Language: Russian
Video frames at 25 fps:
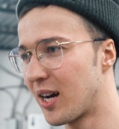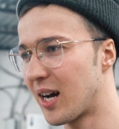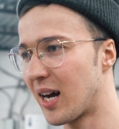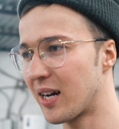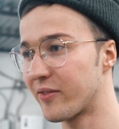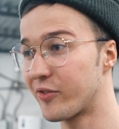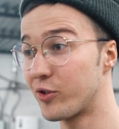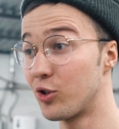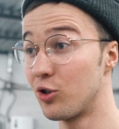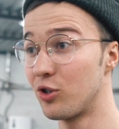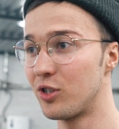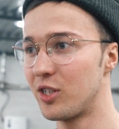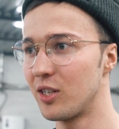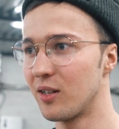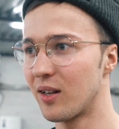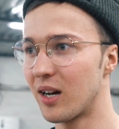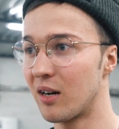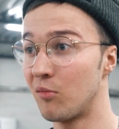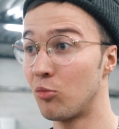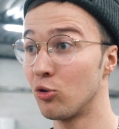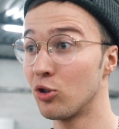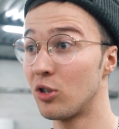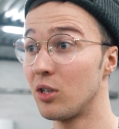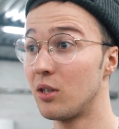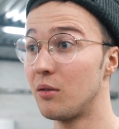как все это дело
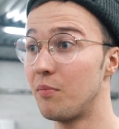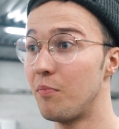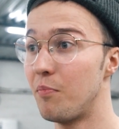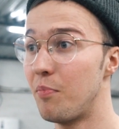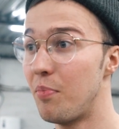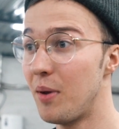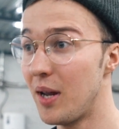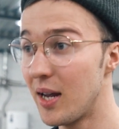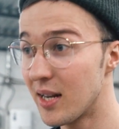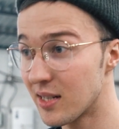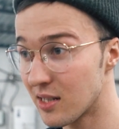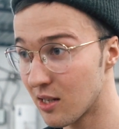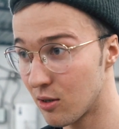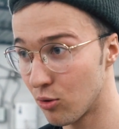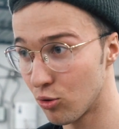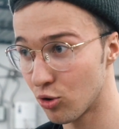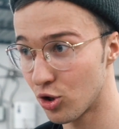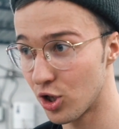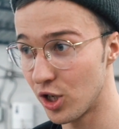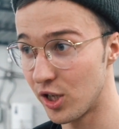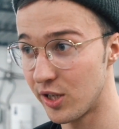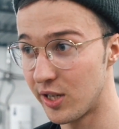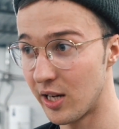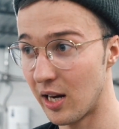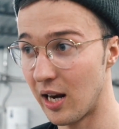работает без
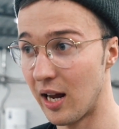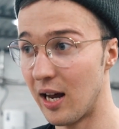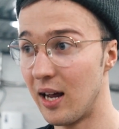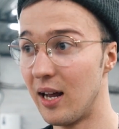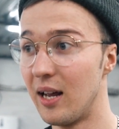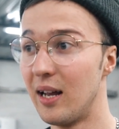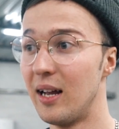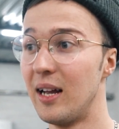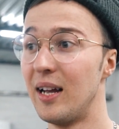глушителя.